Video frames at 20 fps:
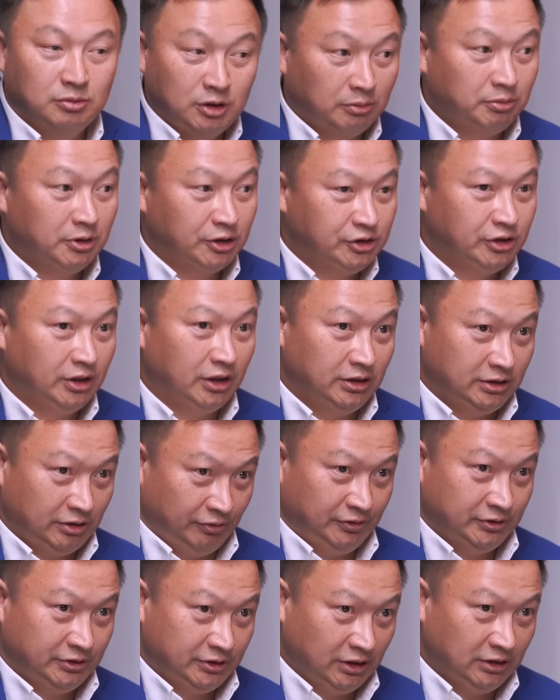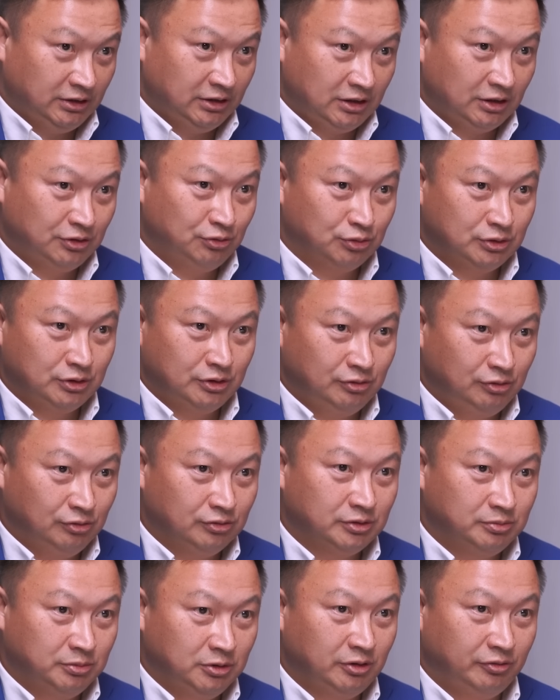Мы обращались официально, как я уже говорил, у
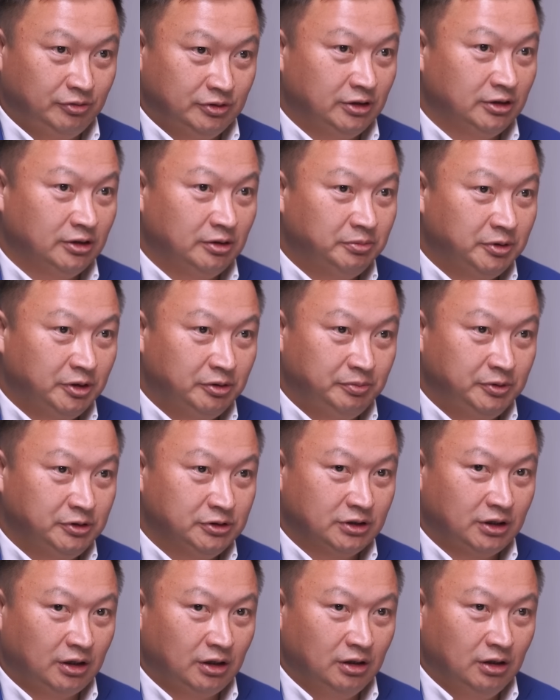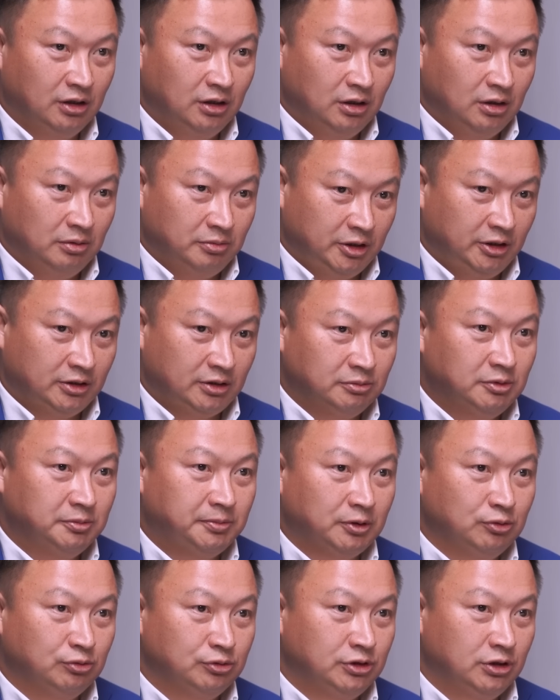нас была официальная переписка. При этом мы
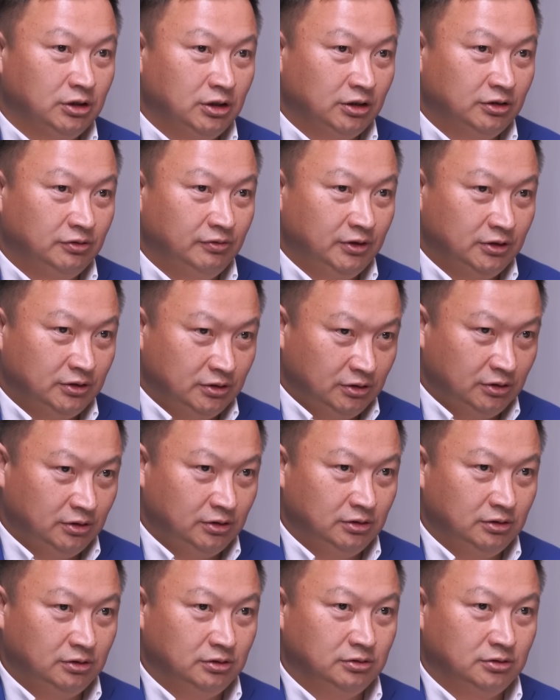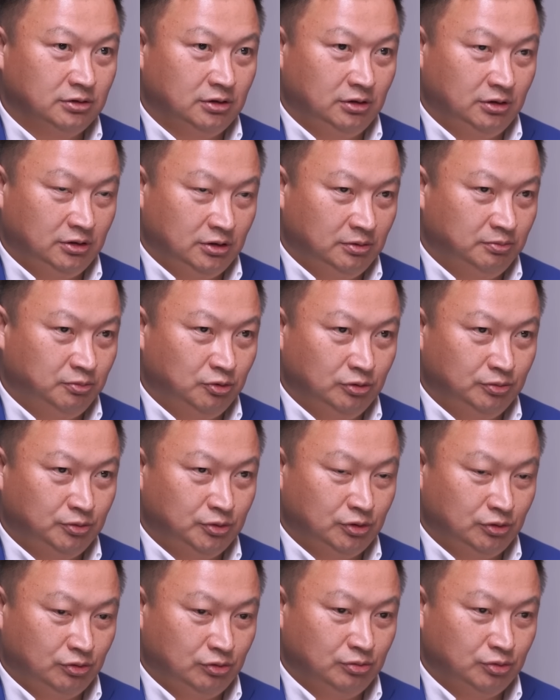получили ответы за их
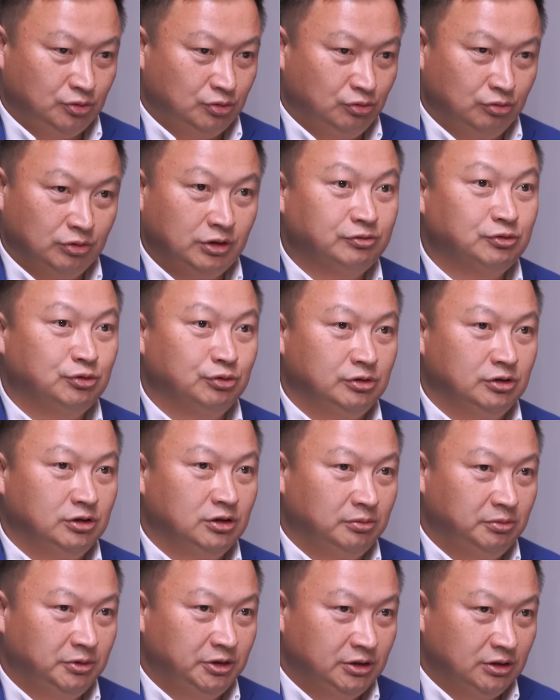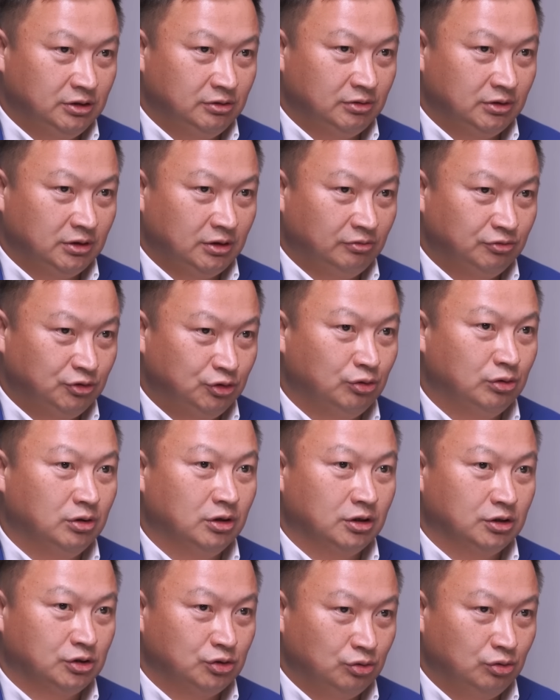подпись о том, что у нас все регламентировано, все
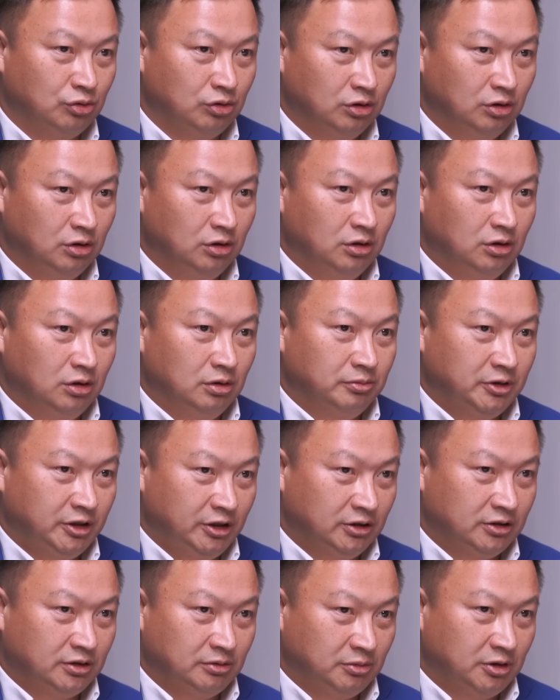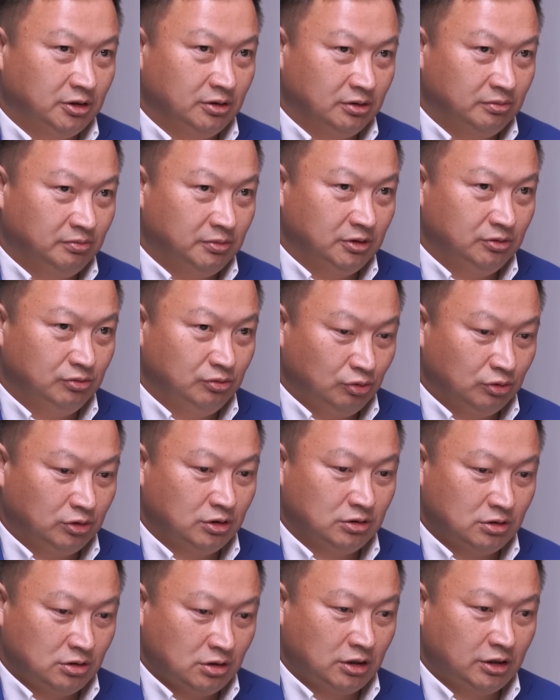хорошо, при этом, как бы, ну вот,
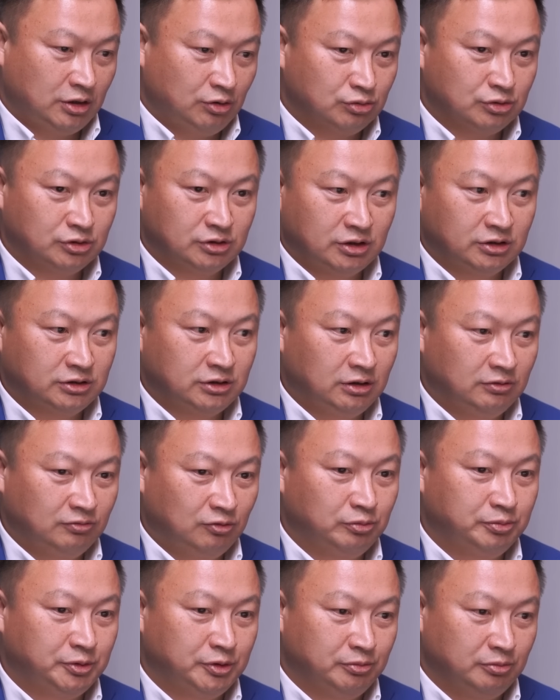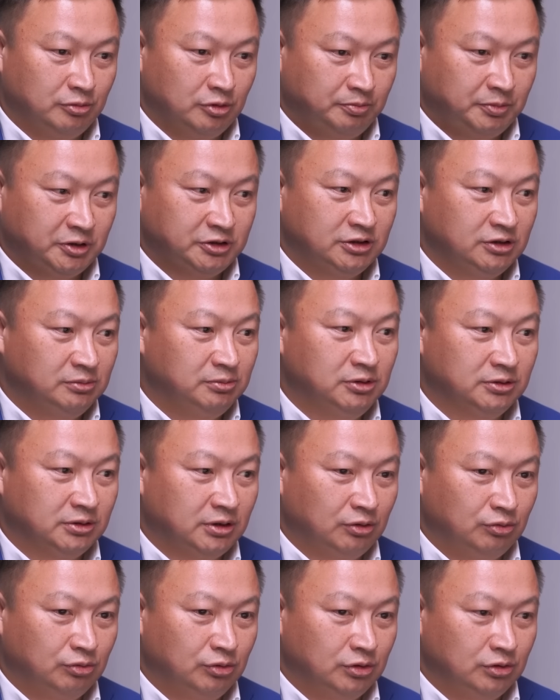как я уже сказал, в общем, посыл был
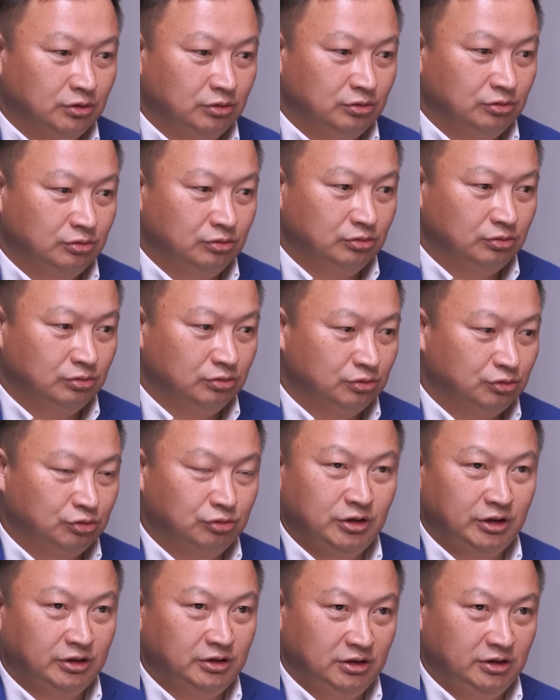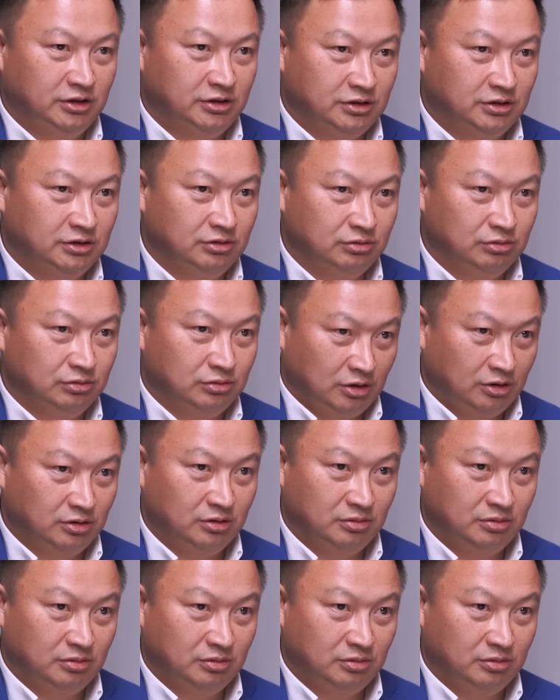такой, ну, сюда не лезьте, как